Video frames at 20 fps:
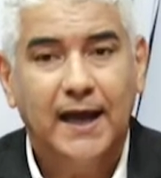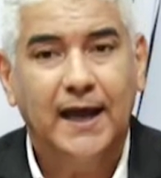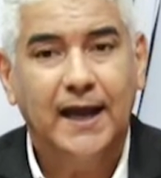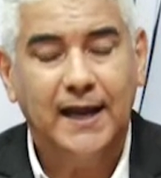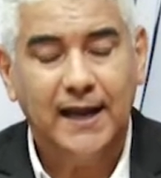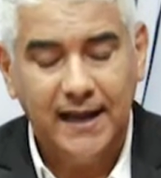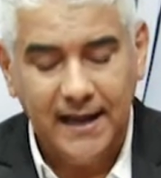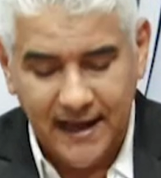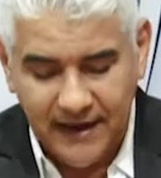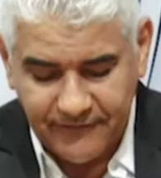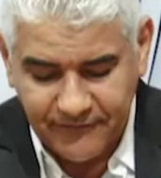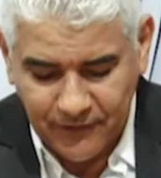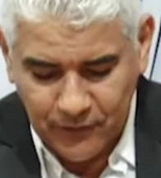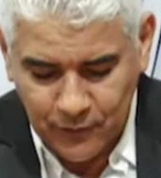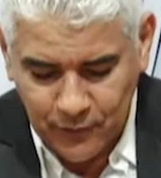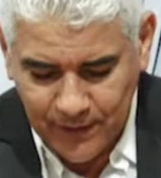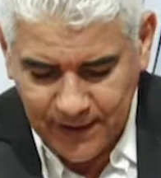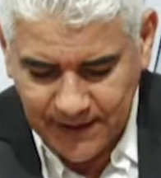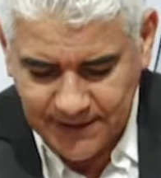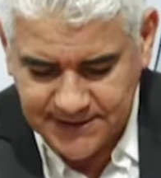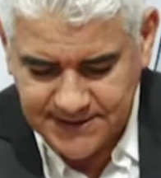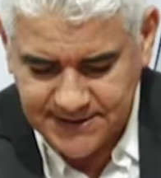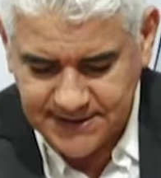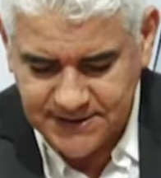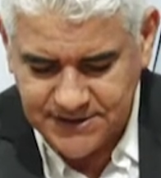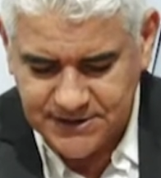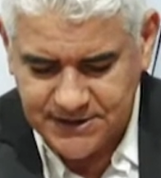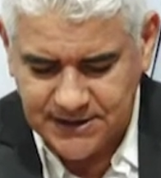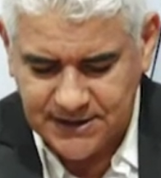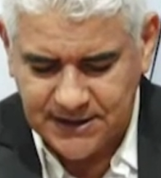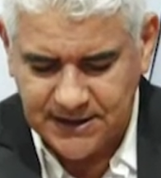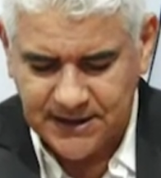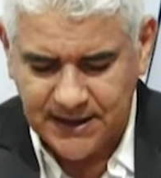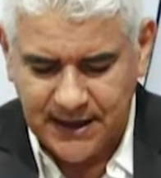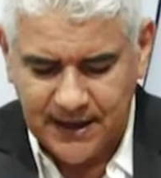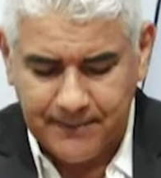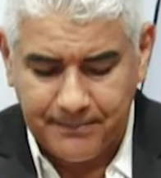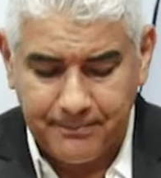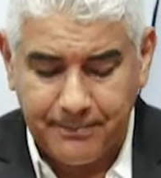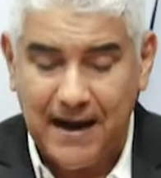eleva o índice de
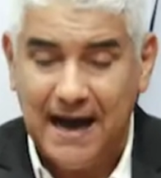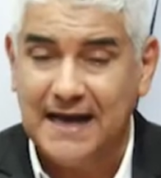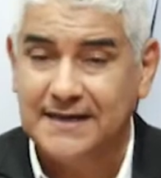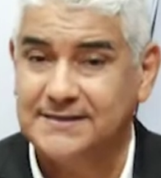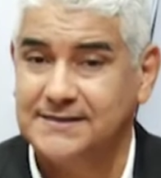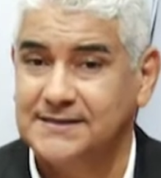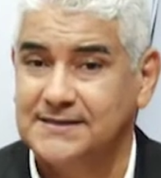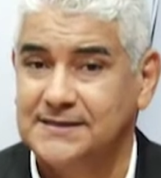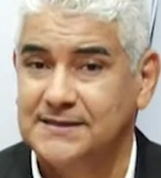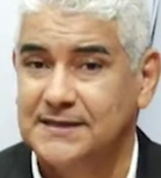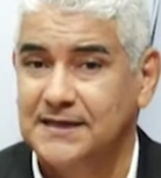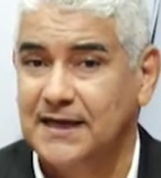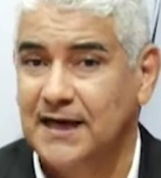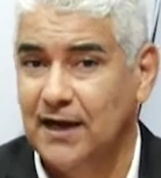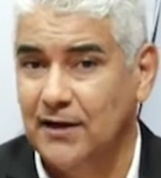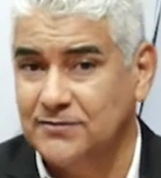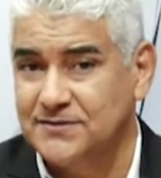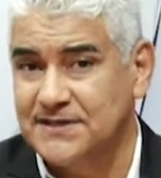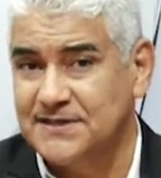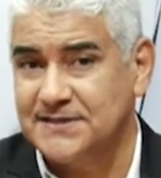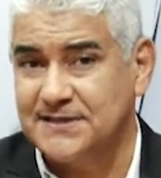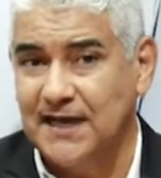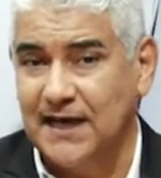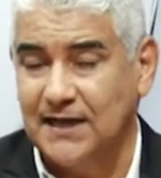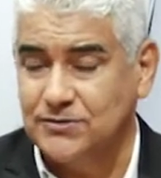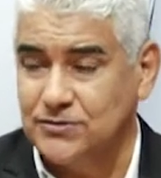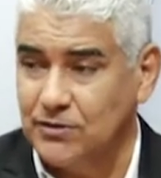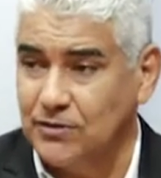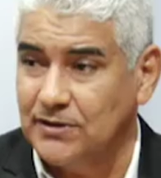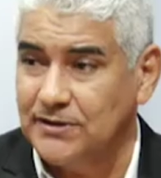repasse aos estados.